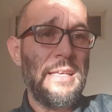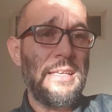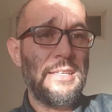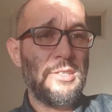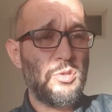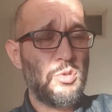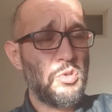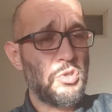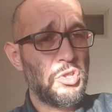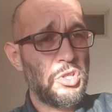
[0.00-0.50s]

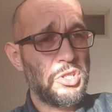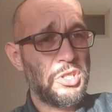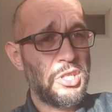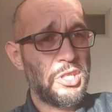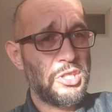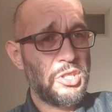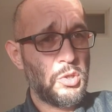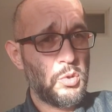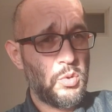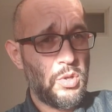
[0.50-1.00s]
Jest dużo
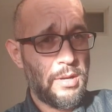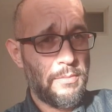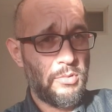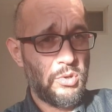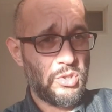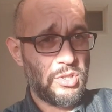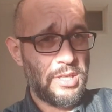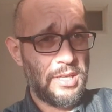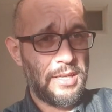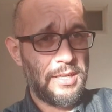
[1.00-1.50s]
rzeczy, które
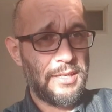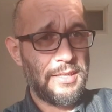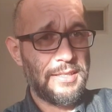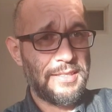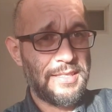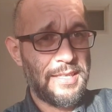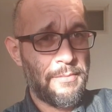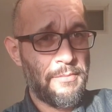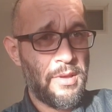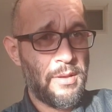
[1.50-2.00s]
można
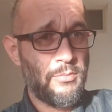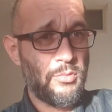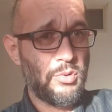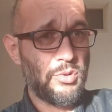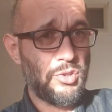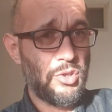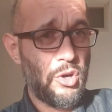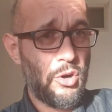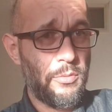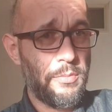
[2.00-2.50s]
samemu
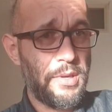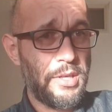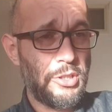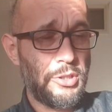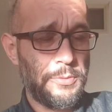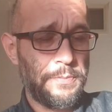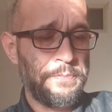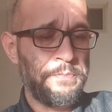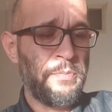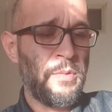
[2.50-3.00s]

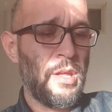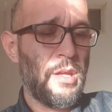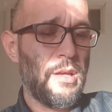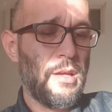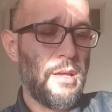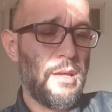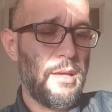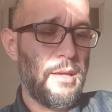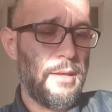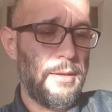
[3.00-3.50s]
zrobić.
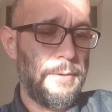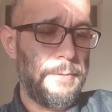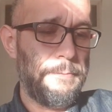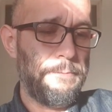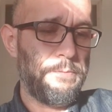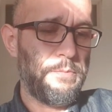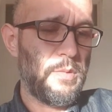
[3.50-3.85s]
Yy,